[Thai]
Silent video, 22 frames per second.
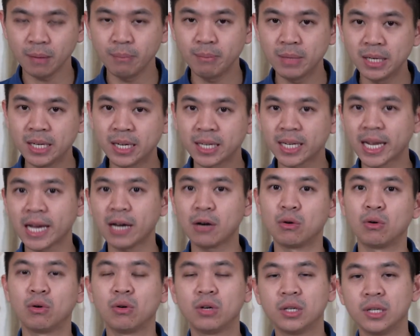มีเรื่องเล่า
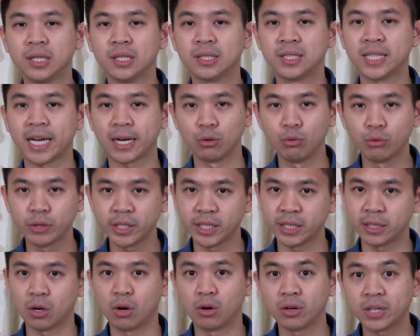จากลูก
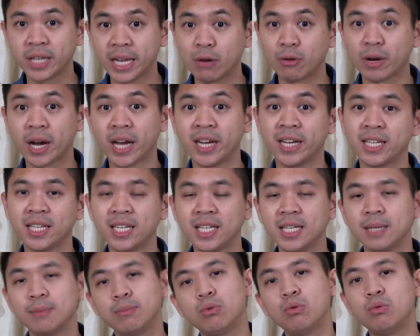ศิษย์ของเดลคาร์เน
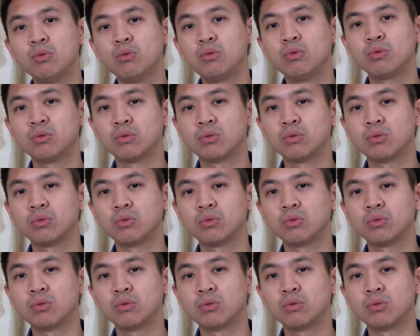กีผู้